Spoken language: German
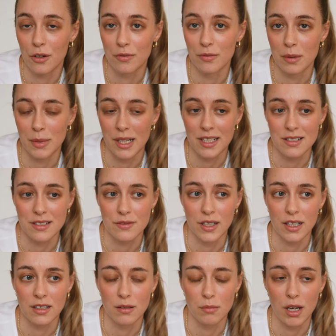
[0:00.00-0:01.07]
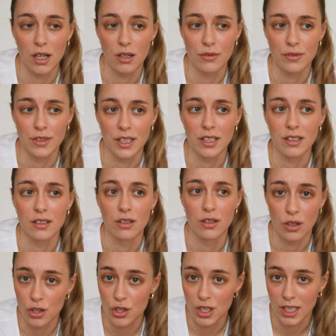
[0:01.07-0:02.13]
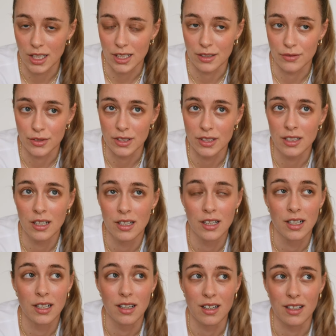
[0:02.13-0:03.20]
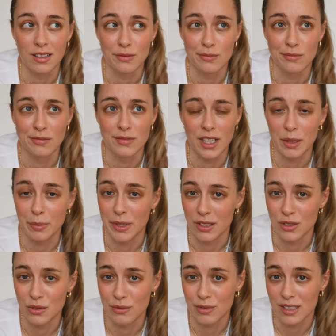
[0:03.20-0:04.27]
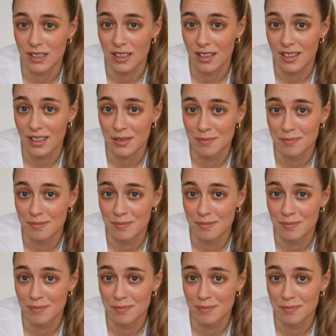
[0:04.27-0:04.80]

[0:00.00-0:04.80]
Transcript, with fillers: Hoffen wir mal, dass es während dem Lauf nicht noch schlechter wird. Ähm, ich bin ganz zuversichtlich.